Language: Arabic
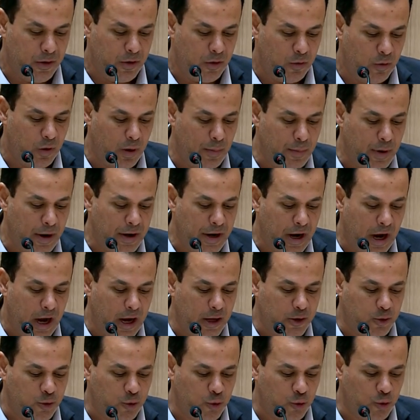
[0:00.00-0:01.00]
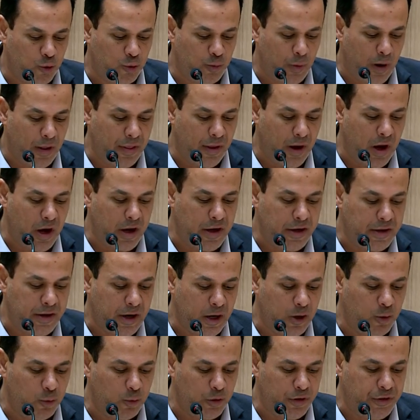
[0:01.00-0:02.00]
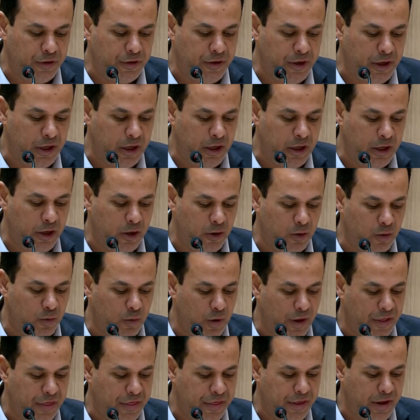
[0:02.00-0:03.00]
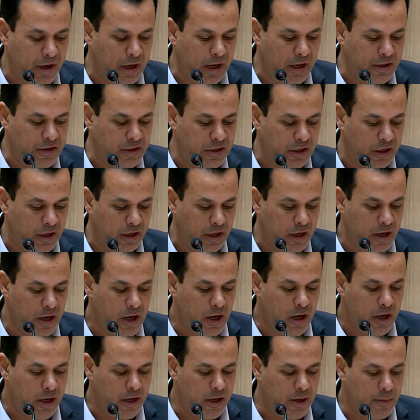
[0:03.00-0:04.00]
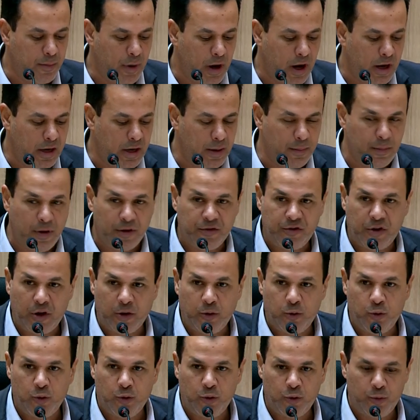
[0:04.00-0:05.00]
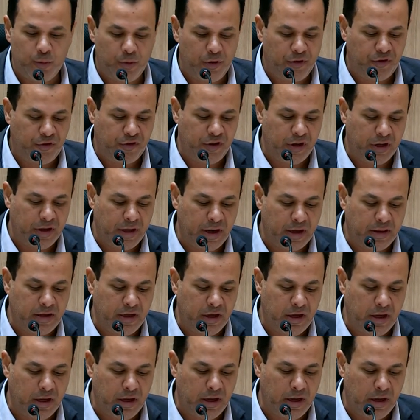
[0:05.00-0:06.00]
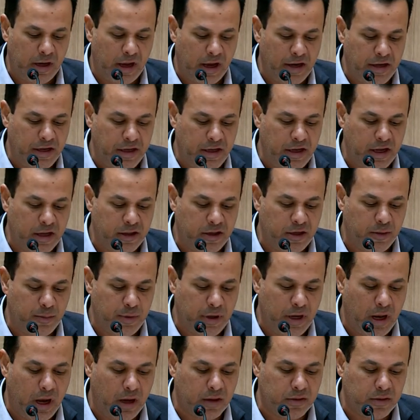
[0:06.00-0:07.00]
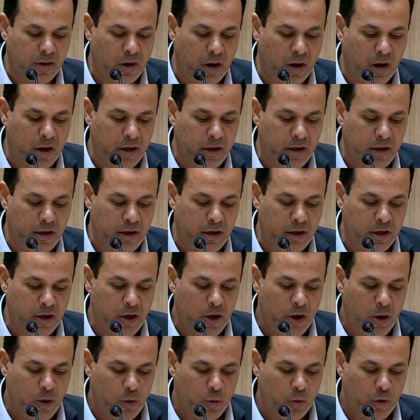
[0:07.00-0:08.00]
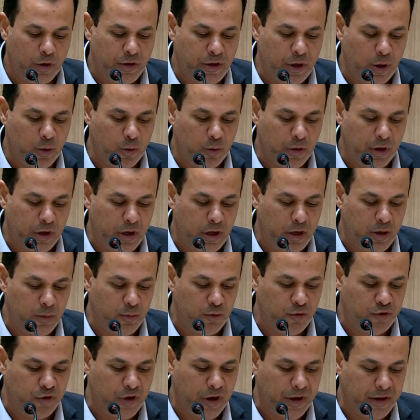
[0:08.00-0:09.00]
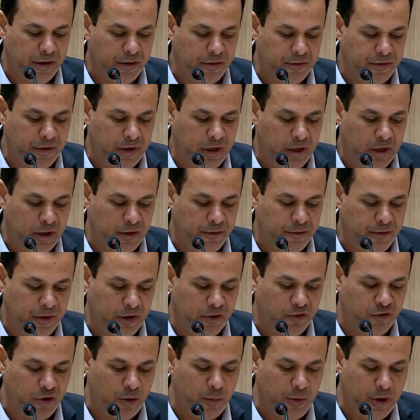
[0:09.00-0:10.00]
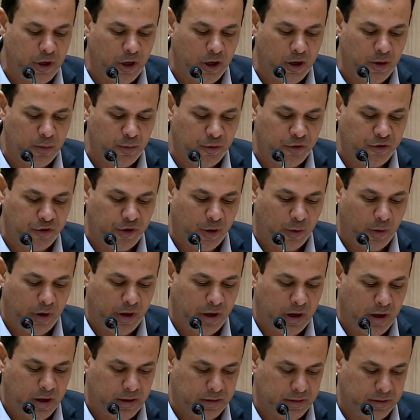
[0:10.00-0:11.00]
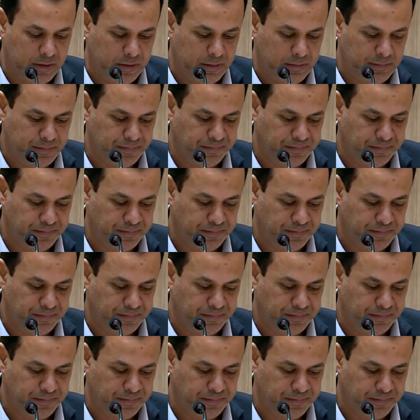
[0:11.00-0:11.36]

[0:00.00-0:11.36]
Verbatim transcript: ومنحته مظاهر الود والثقة لما لمسته من سيرته الغنية بالعطاء ودوره المشرف في جميع المستويات